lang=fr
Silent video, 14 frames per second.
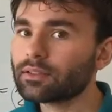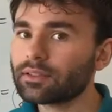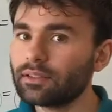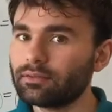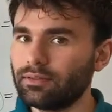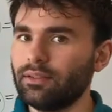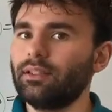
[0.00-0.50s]
ce qui
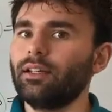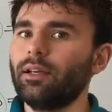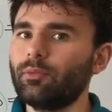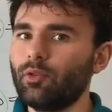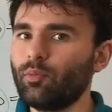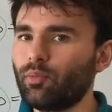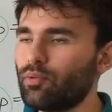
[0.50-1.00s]
fait quand même
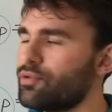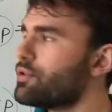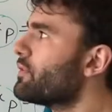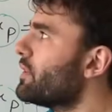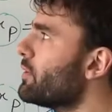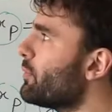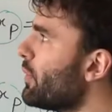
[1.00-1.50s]
le plus
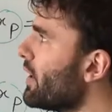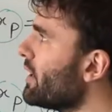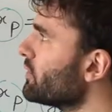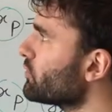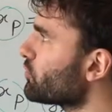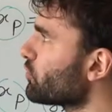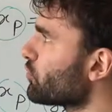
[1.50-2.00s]
flipper,
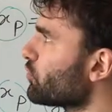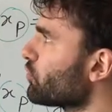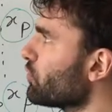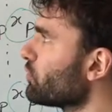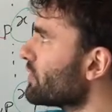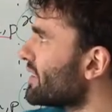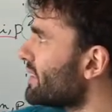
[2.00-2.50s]
ce
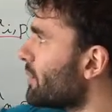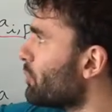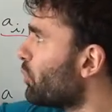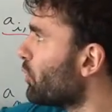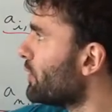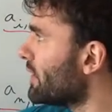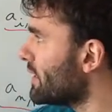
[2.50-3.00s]
sont ces
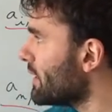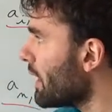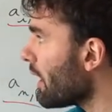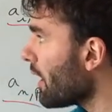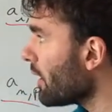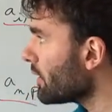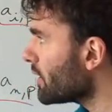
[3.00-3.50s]
petits
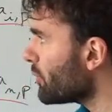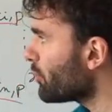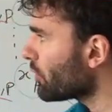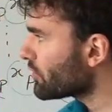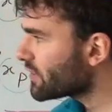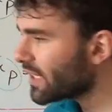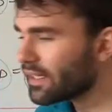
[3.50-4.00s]
a qui
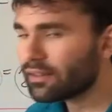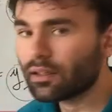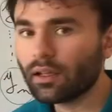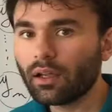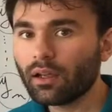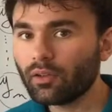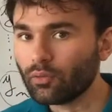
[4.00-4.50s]
possèdent
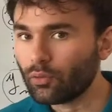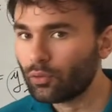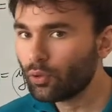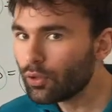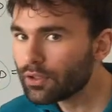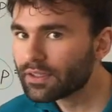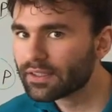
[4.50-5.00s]

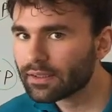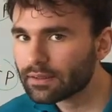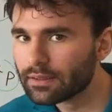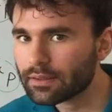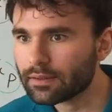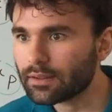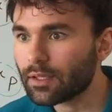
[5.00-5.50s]
deux
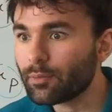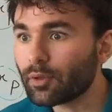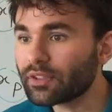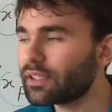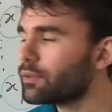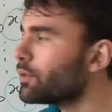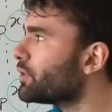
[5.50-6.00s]
indices, qui
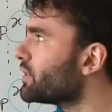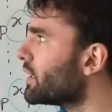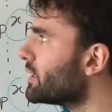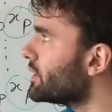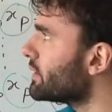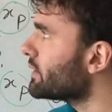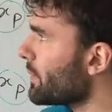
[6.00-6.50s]
possèdent deux
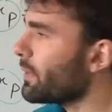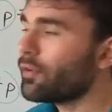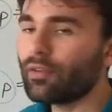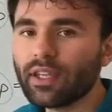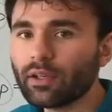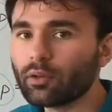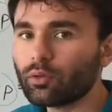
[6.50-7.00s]
indices. Mais vous
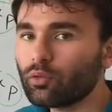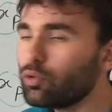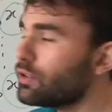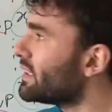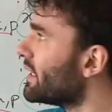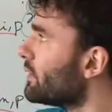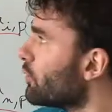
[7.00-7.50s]
voyez que tous
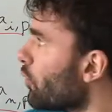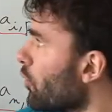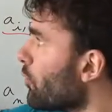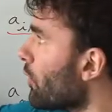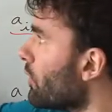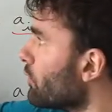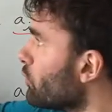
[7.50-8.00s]
ces
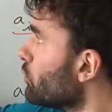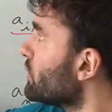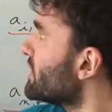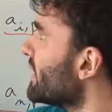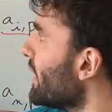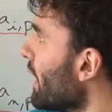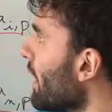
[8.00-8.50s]
nombres, tous
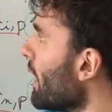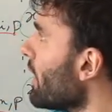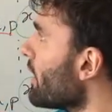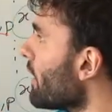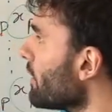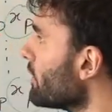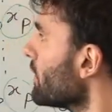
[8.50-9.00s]
ces a
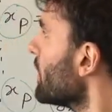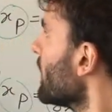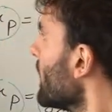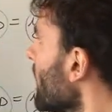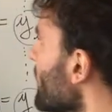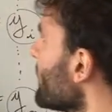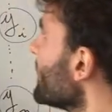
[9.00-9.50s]
là,
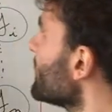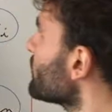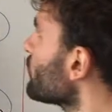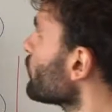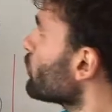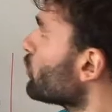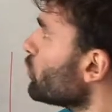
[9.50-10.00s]
eh ben, ils
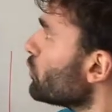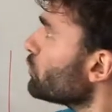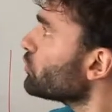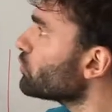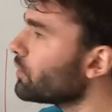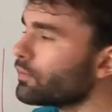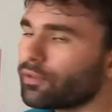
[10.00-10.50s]
sont
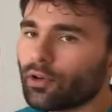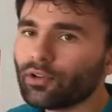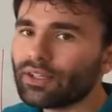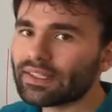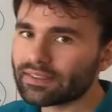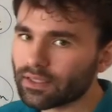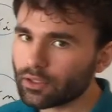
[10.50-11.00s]
tous devant
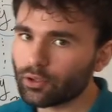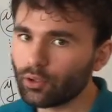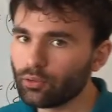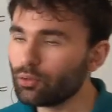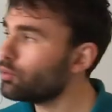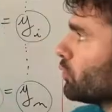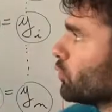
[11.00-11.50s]
des
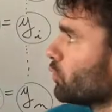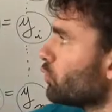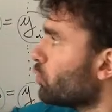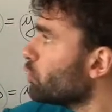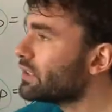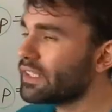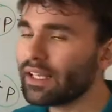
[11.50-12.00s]
inconnus. Donc
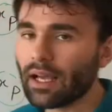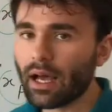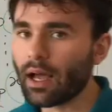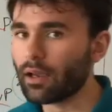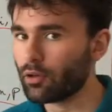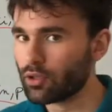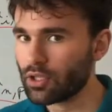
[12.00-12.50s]
tous ces
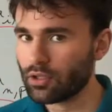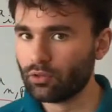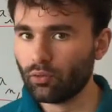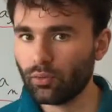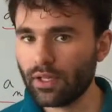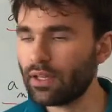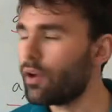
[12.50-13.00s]
a que j'ai
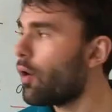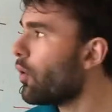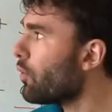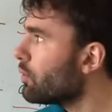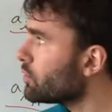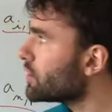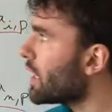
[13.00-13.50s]
soulignés en
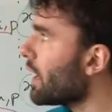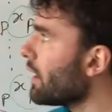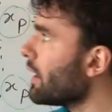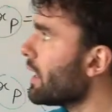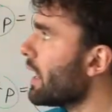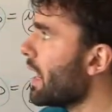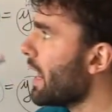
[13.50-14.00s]
rouge là,
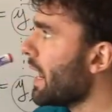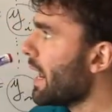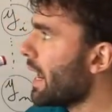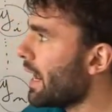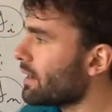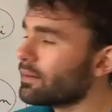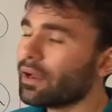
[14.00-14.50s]

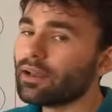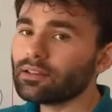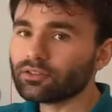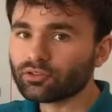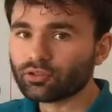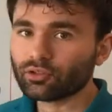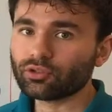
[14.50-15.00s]
et eh là ben,
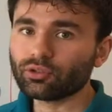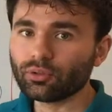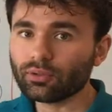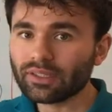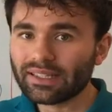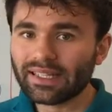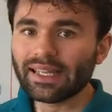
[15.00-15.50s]
ce
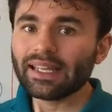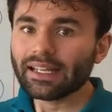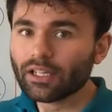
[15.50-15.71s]
sont des